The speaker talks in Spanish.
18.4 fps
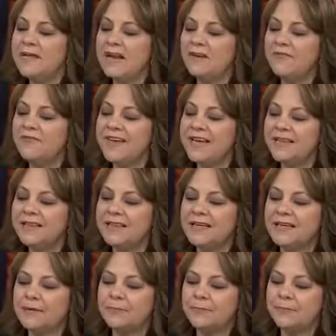Mira,
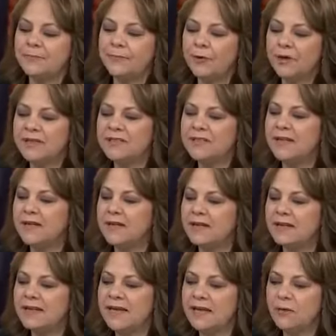fíjate que pones
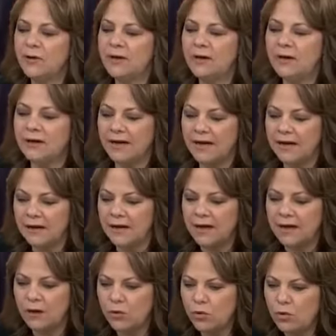el dedo
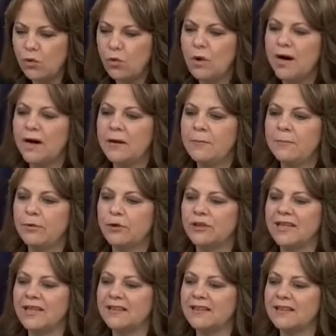en, un lugar
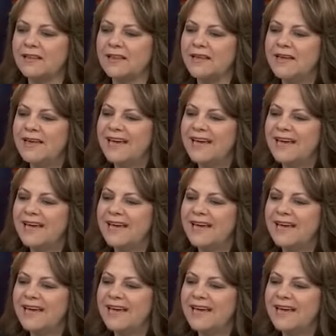importante.